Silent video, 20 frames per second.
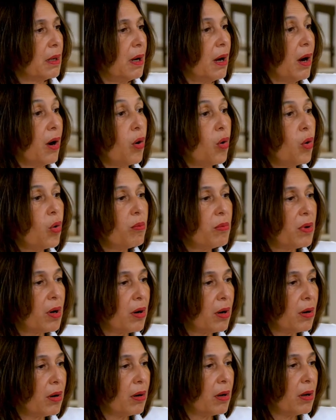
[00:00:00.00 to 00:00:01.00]
Un
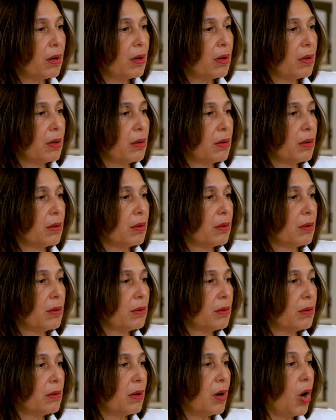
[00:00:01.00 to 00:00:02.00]
roman
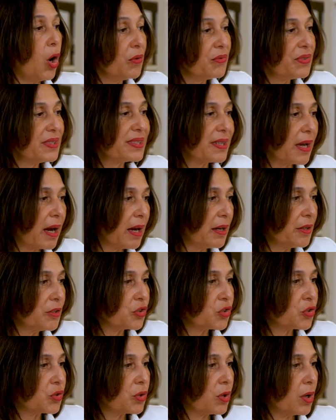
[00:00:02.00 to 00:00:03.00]
euh,
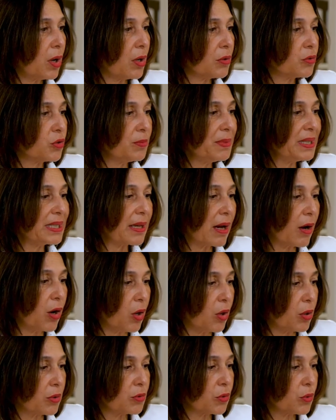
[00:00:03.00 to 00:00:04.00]
envisage en
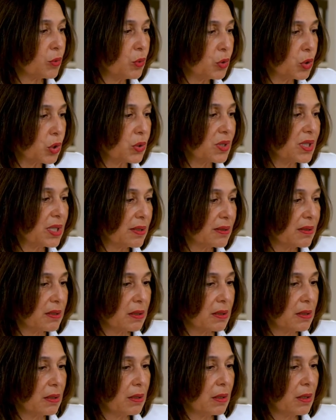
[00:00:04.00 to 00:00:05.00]
2040 une
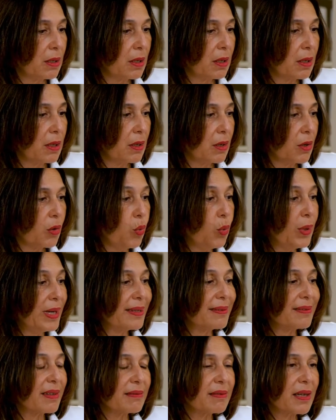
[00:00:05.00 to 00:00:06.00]
société où il
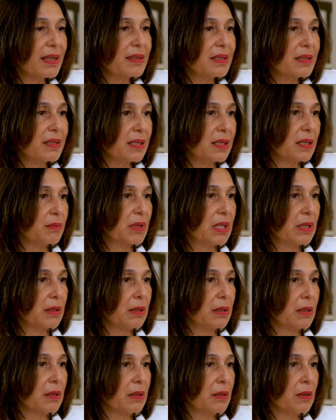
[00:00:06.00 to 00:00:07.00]
est interdit de s'aimer,
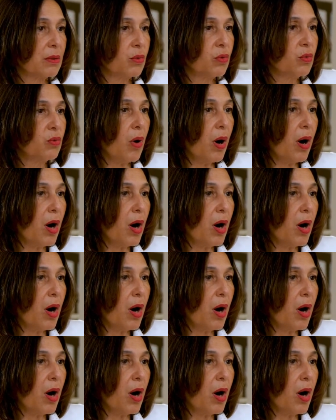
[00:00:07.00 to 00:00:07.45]
où